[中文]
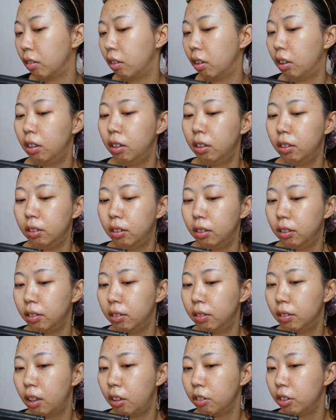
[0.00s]
啊，
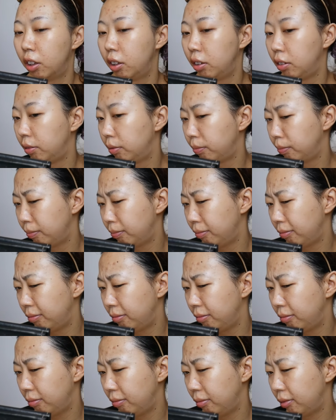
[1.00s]
好像
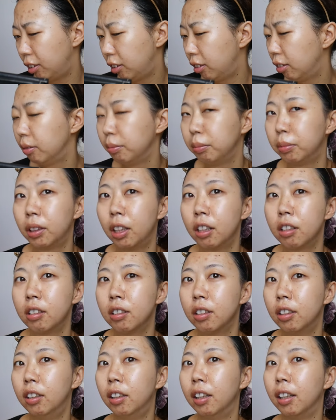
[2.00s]
不太
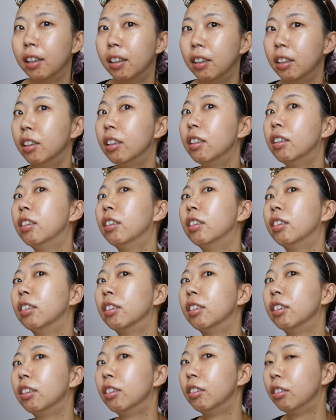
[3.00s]
适合。
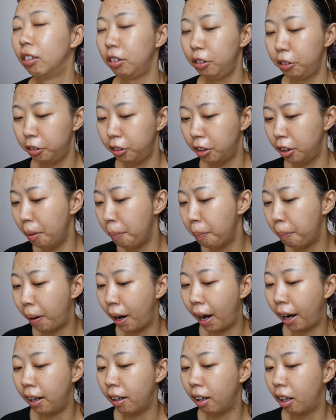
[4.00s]
有一点点
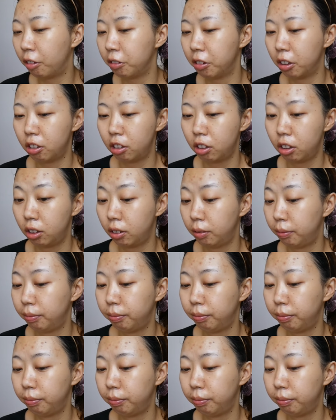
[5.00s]
白了，好像是。